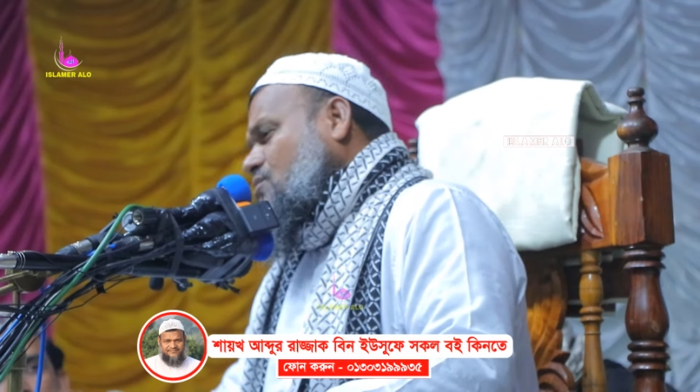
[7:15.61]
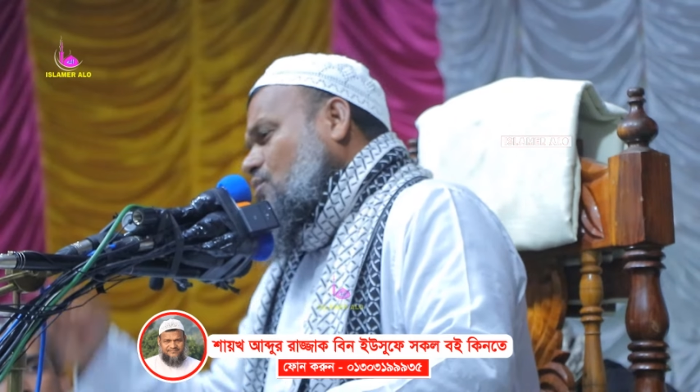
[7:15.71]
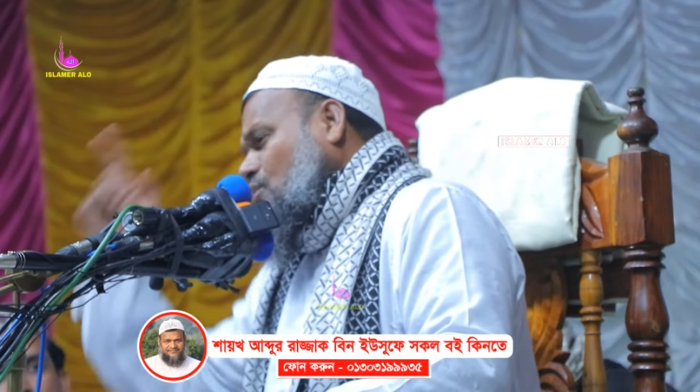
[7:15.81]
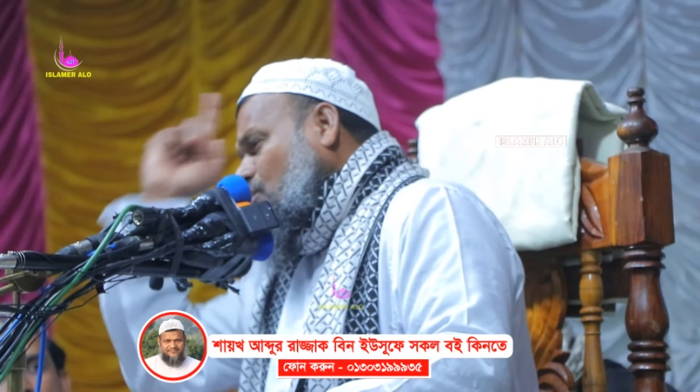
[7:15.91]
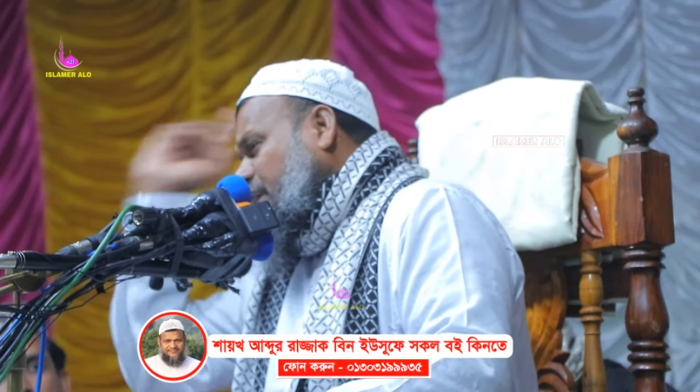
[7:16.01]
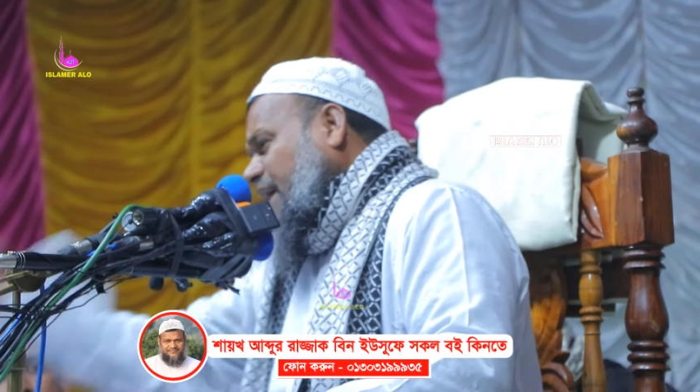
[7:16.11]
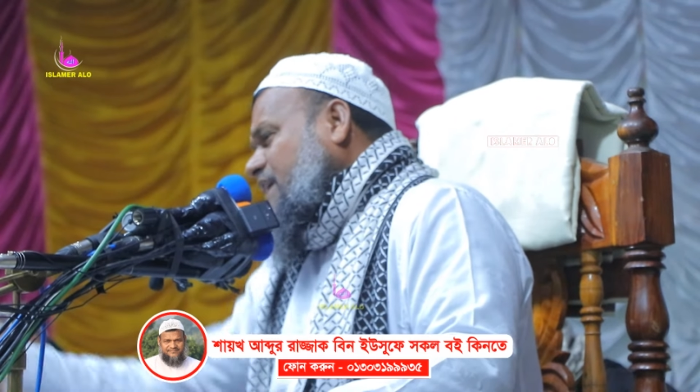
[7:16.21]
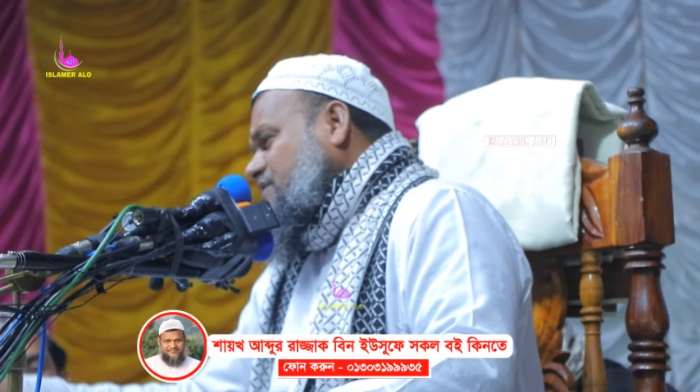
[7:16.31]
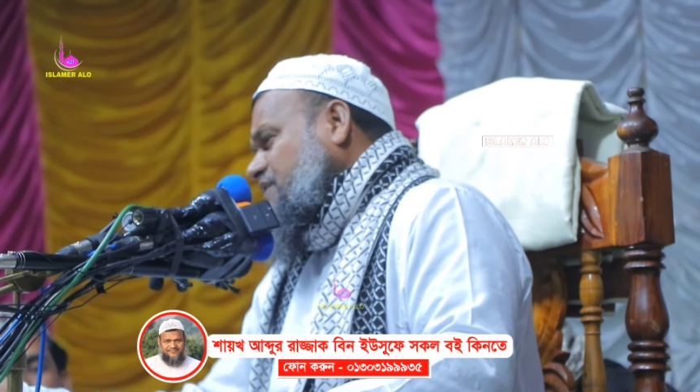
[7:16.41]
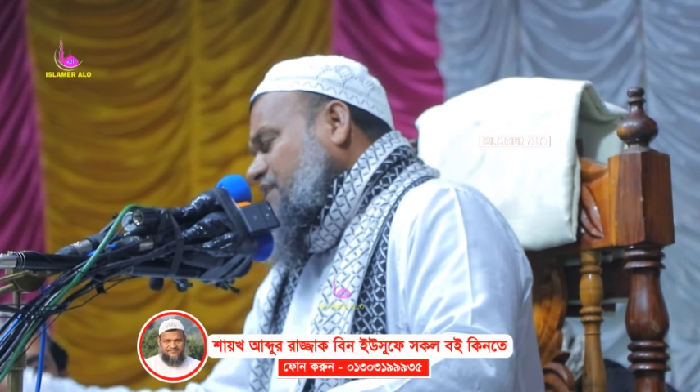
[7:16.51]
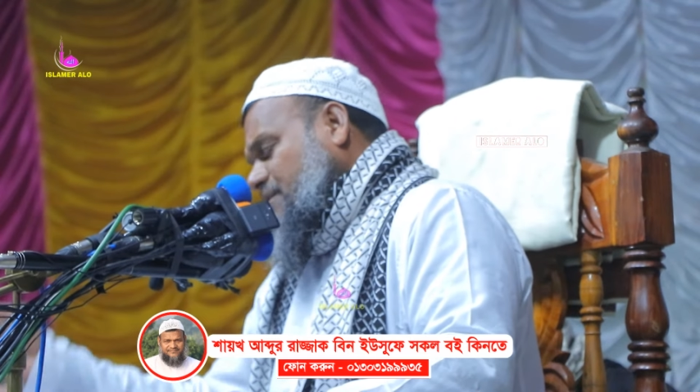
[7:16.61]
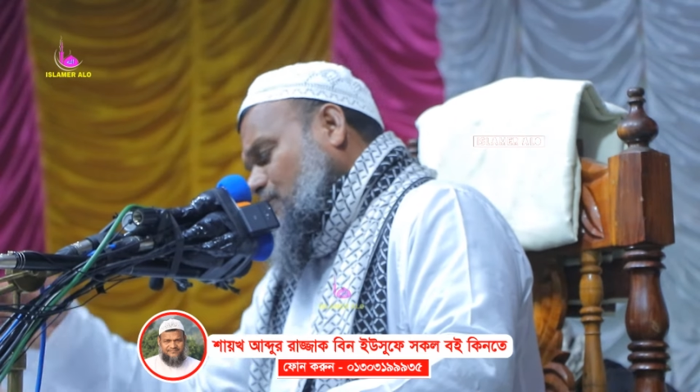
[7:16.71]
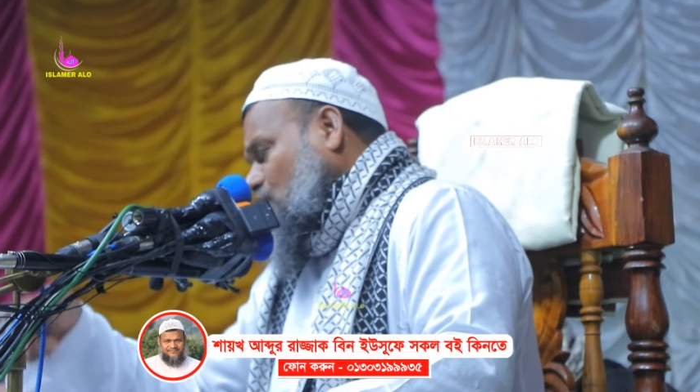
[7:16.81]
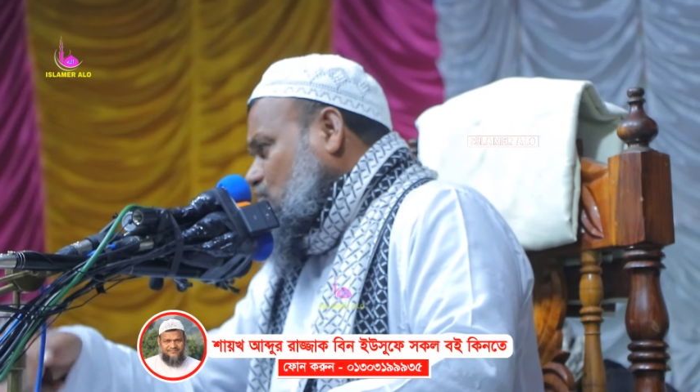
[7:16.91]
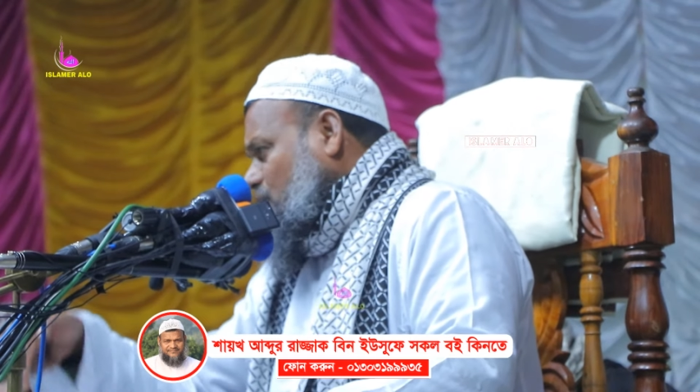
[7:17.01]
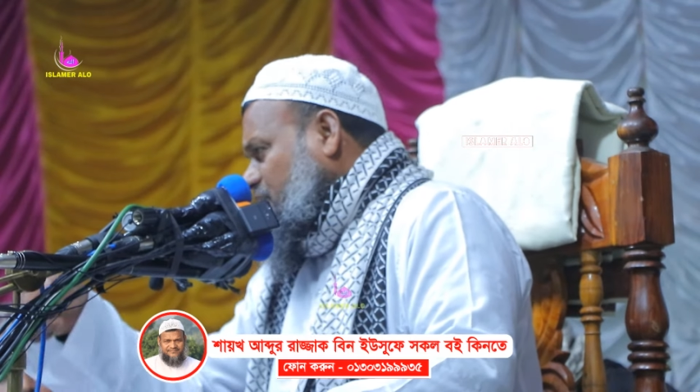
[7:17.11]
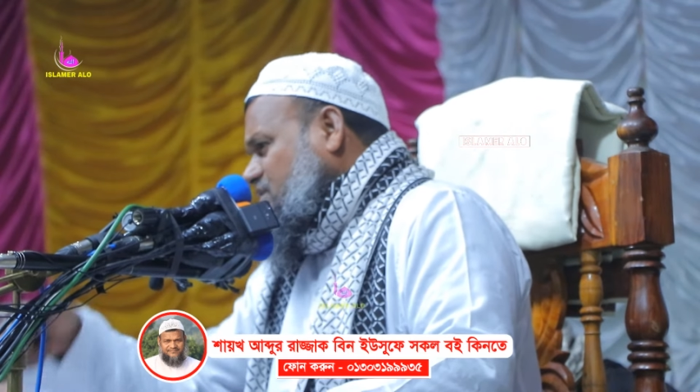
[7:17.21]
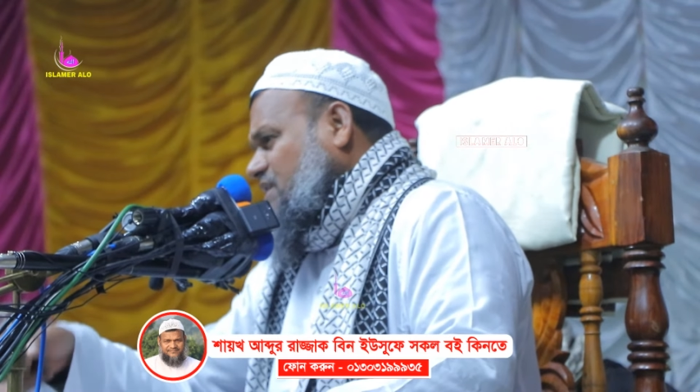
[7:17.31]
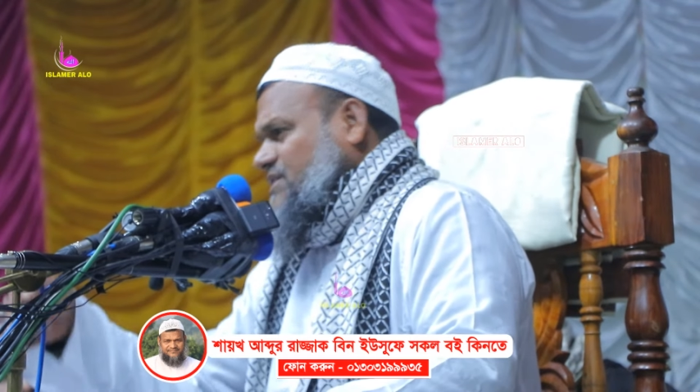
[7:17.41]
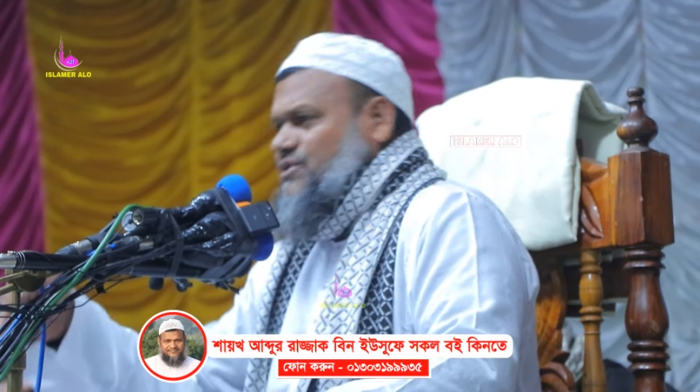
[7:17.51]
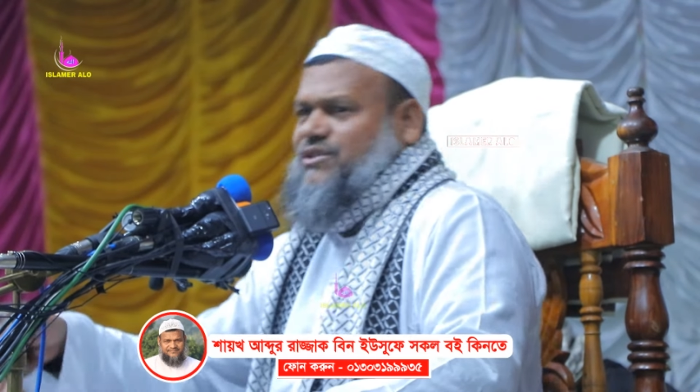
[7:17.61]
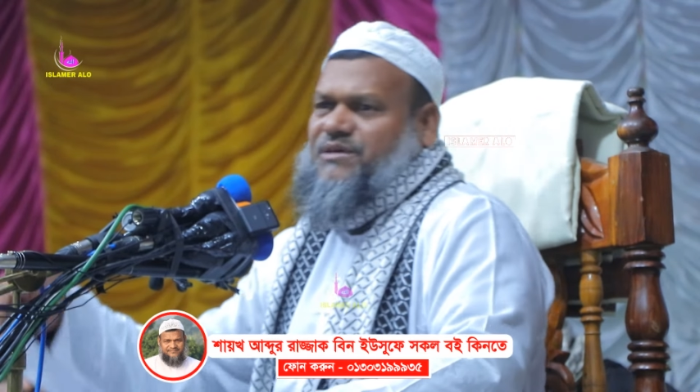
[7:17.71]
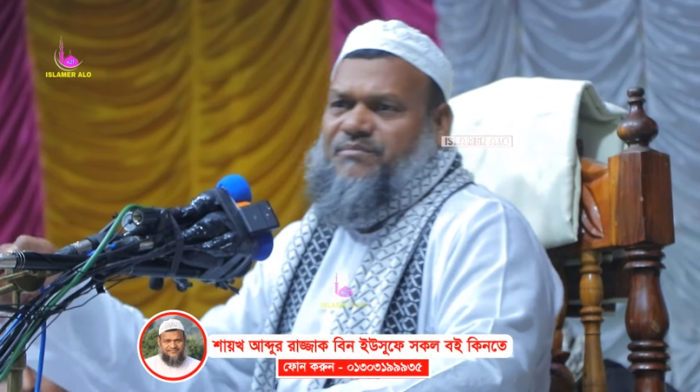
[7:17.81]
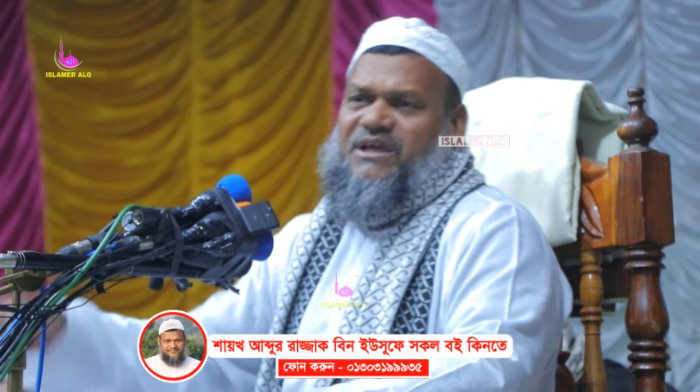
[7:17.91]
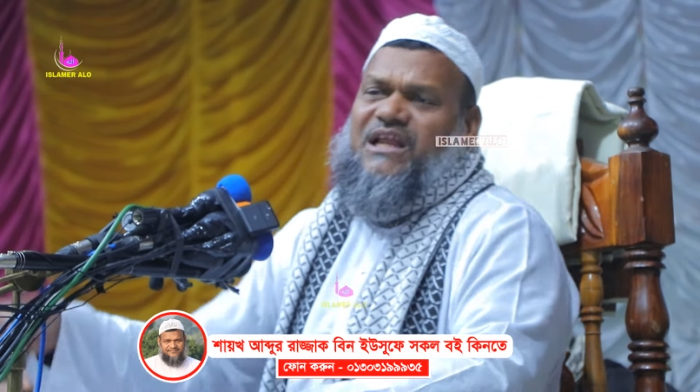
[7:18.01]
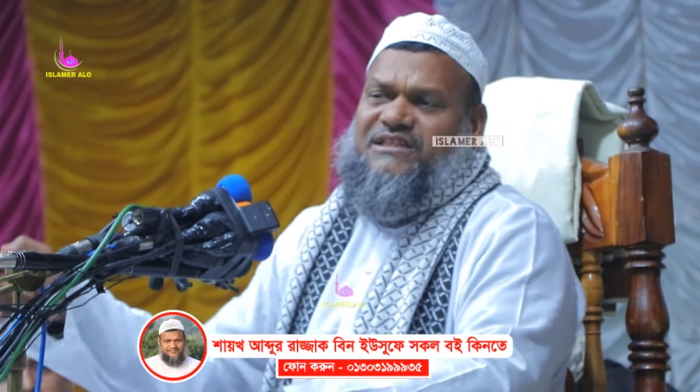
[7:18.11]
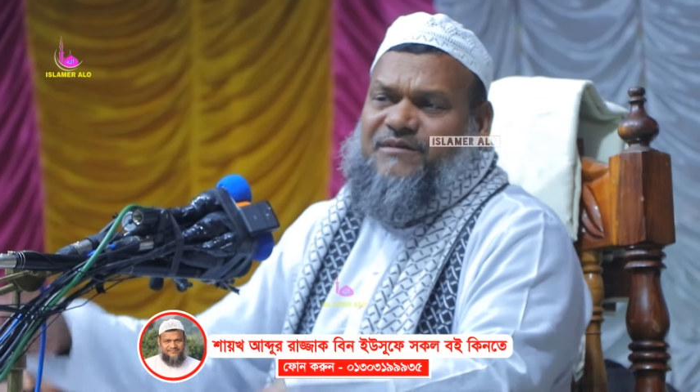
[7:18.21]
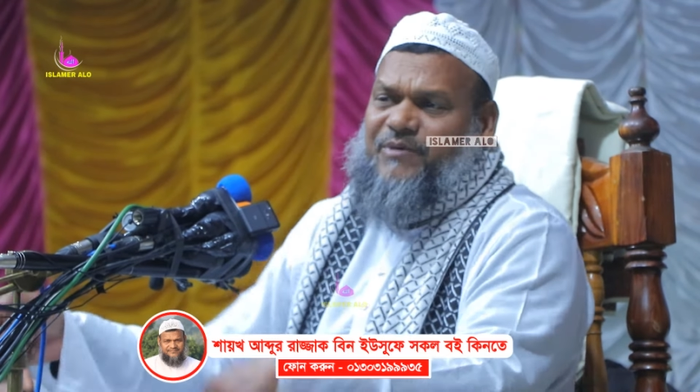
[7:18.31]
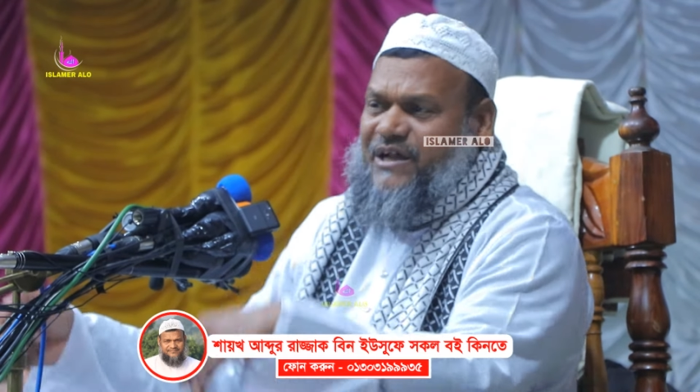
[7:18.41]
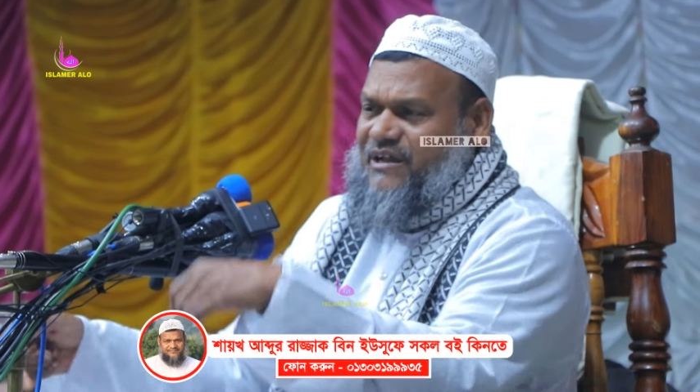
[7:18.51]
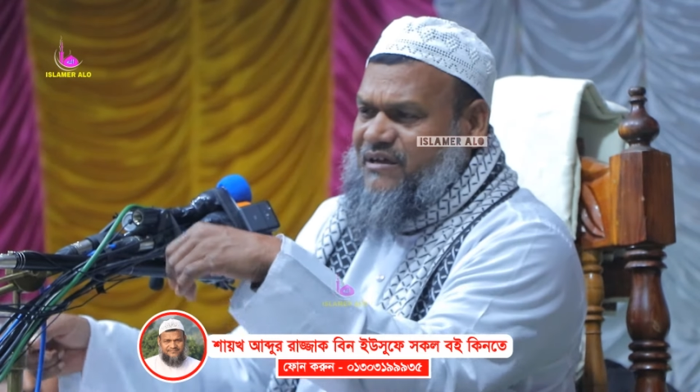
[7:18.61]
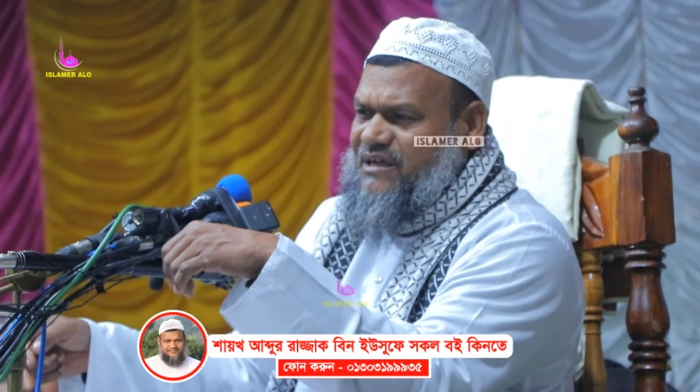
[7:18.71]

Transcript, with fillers: কোনো একদিনের বক্তব্যের সাথে যদি মেলাতে পারেন